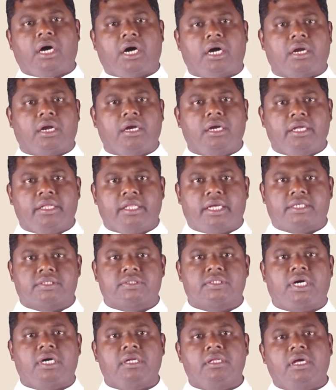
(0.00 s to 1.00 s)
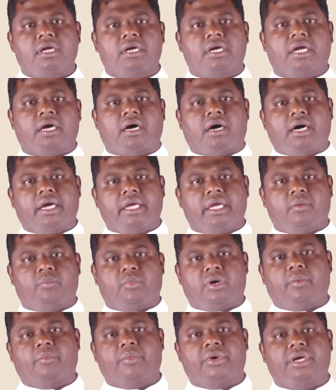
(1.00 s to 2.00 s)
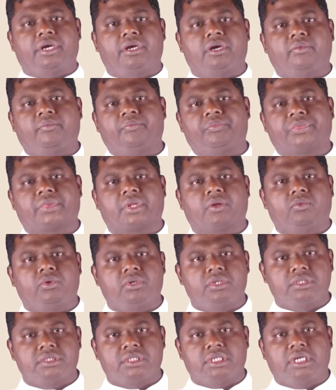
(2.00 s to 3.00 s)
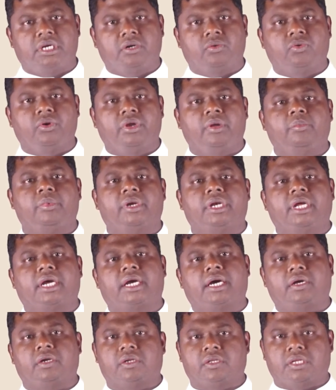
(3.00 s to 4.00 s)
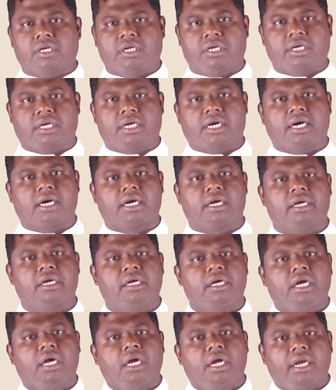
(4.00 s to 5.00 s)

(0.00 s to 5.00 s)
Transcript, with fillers: ஆனால் இந்த அசாதாரண ஆயர் மாமன்றம் ஒரு சில குறிப்பிட்ட கருத்துகளுக்காக